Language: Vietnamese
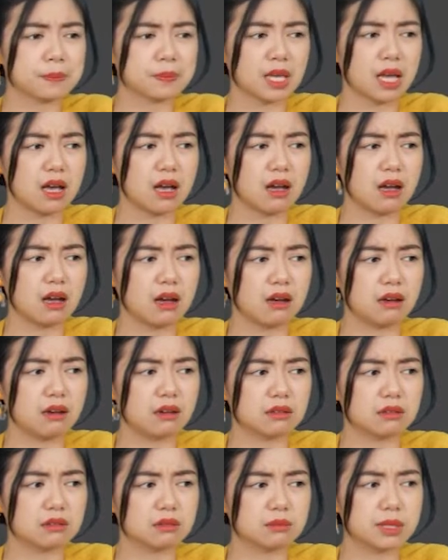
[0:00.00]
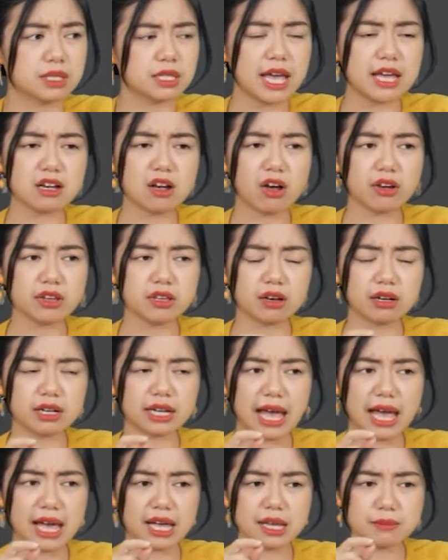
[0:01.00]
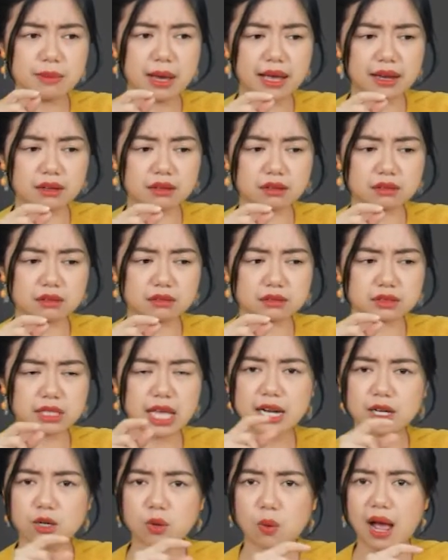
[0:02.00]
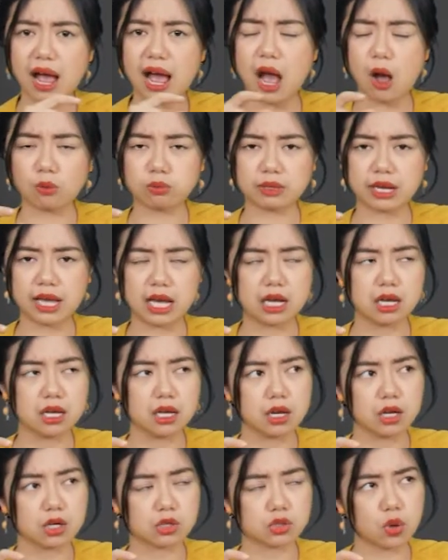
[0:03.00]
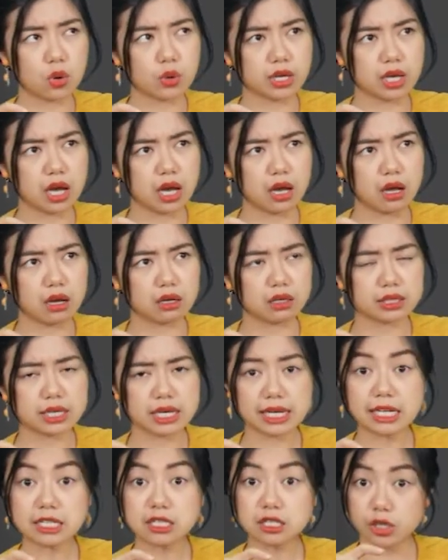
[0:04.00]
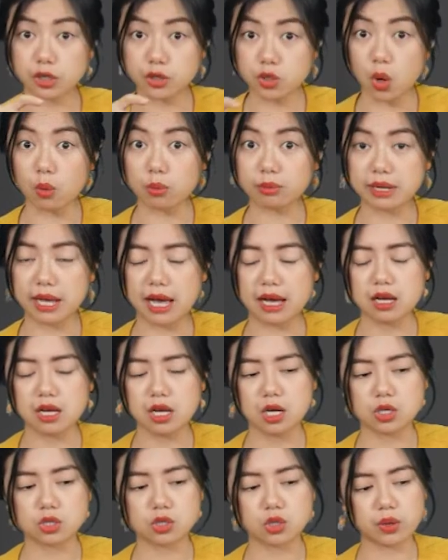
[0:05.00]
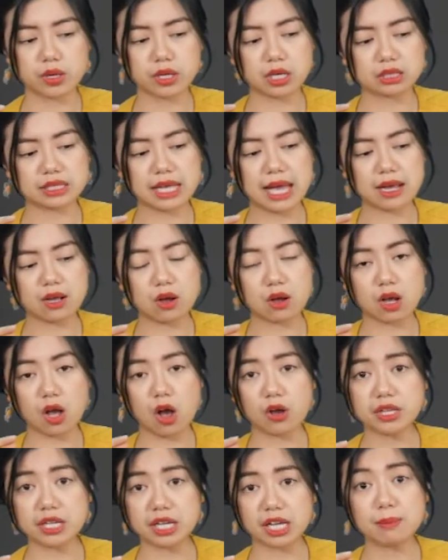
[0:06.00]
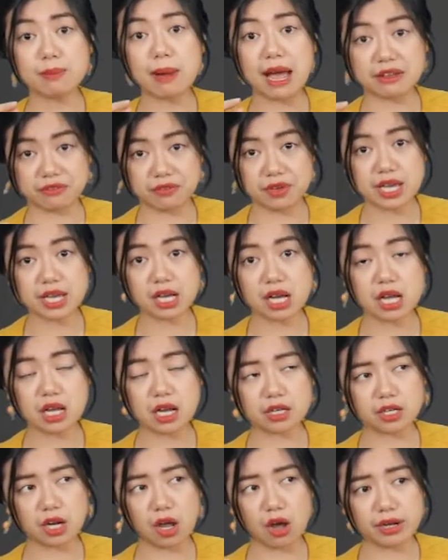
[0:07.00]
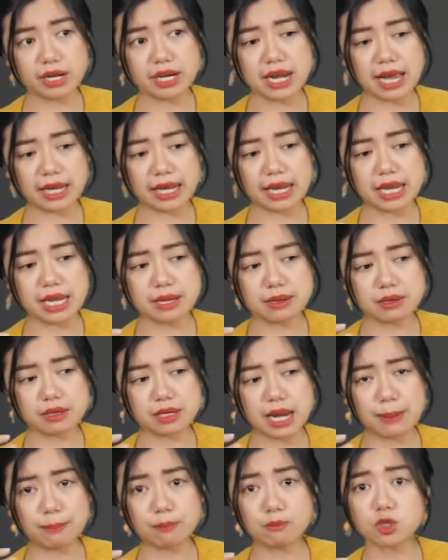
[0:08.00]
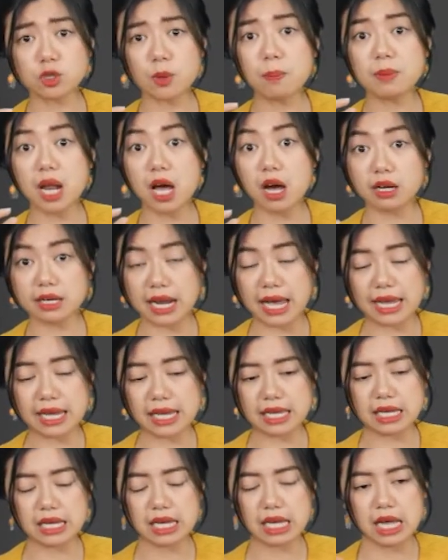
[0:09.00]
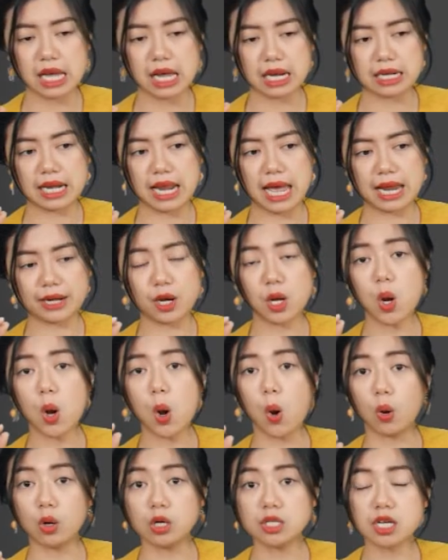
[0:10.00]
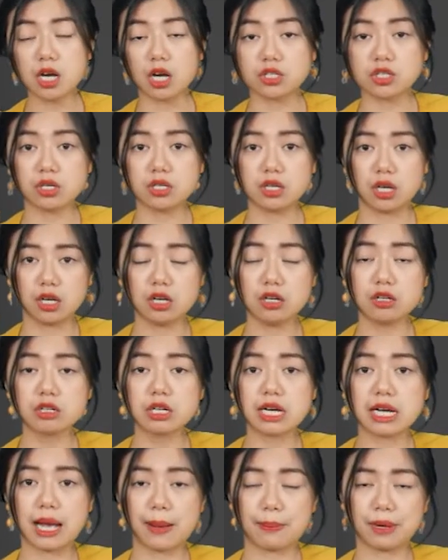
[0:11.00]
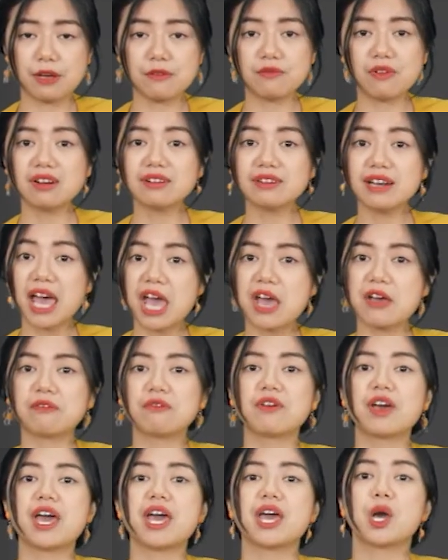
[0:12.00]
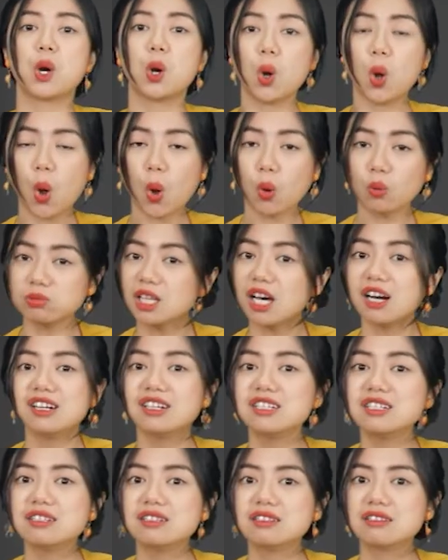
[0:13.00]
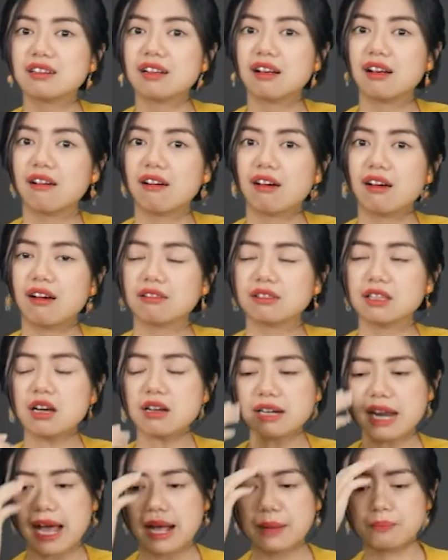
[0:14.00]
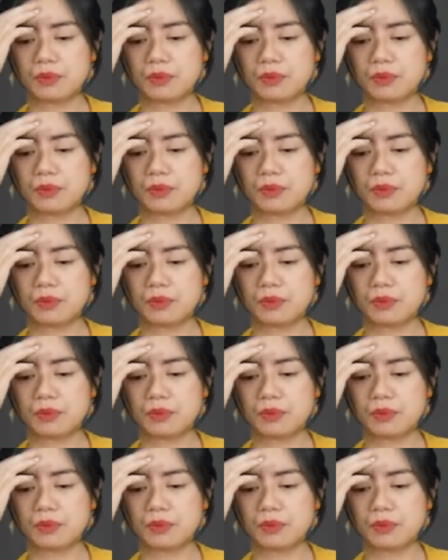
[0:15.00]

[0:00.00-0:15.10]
uh, mình thấy có những cái mà tên khoa học nè rồi uh, cái cách sử dụng nè rồi người ta còn có những cái bài viết á, nói là cái nấm súp lơ này là nó hỗ trợ cho những người gặp cái vấn đề về ung thư tức là